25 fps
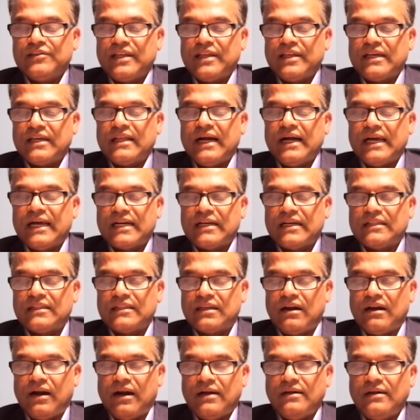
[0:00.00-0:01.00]
இதன்
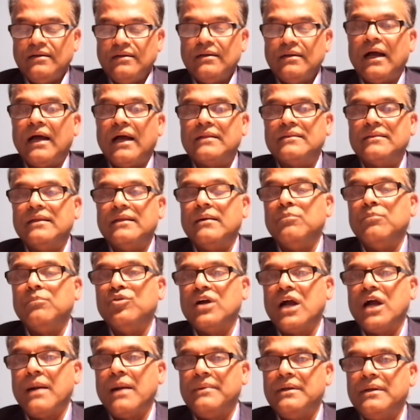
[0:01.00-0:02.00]
காரணத்தினால் அந்த
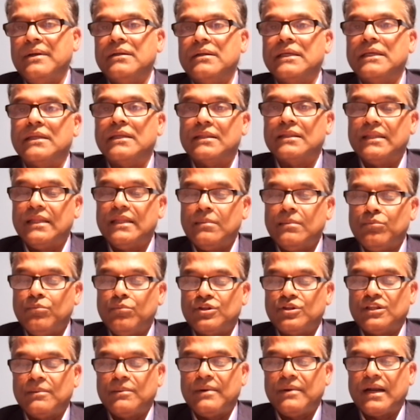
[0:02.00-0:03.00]
முகாமில் இருந்த
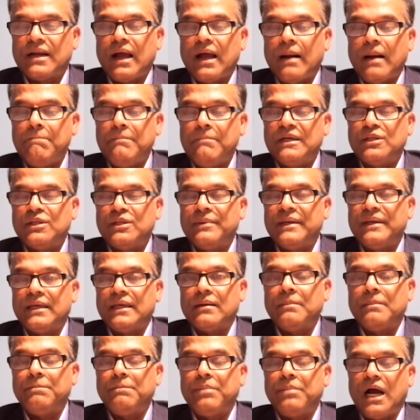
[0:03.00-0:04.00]
மொத்தமான ஐம்பது
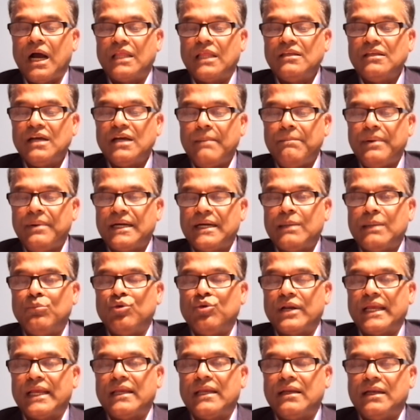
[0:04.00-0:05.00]
பேர் பாதுகாப்பான
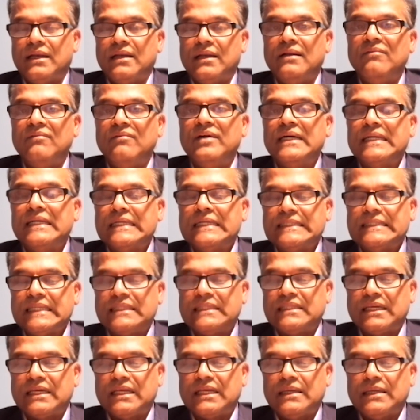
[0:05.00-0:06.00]
முறையில் வேறு
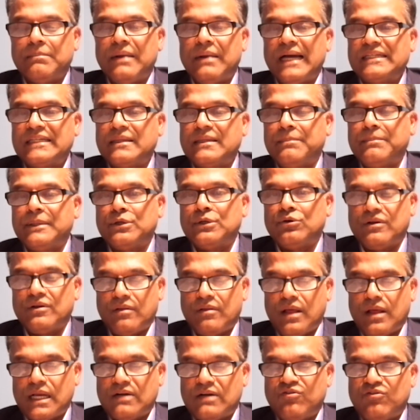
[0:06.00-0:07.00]
இடத்திற்கு
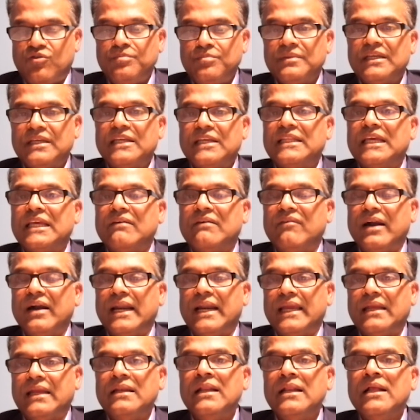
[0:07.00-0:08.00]
மாற்றப்பட்டுள்ளதாகவும் இதே
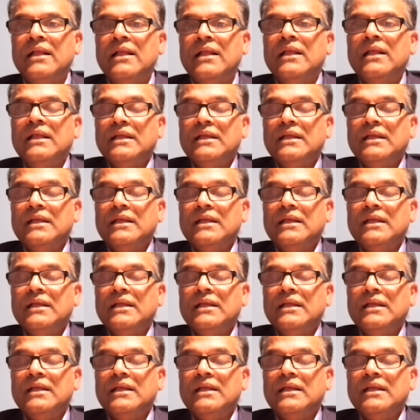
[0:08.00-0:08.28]
வேளையில்